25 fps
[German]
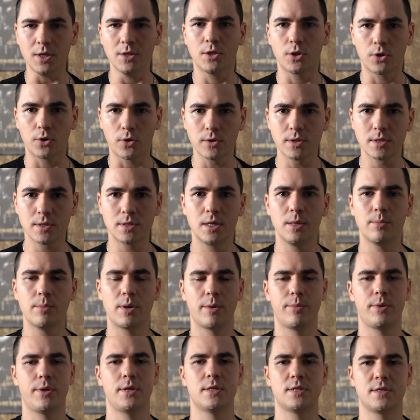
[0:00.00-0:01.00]
Trotzdem
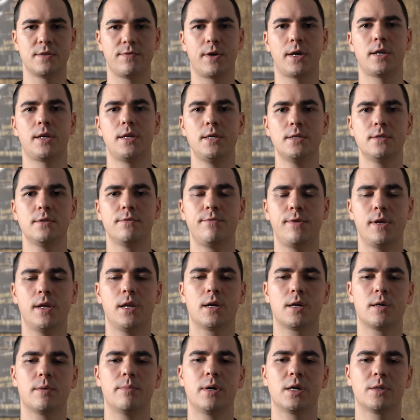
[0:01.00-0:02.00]
habe ich zwei
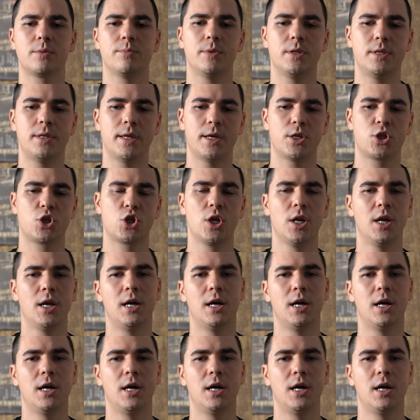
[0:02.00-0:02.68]
Riesenfehler gemacht mit Dash,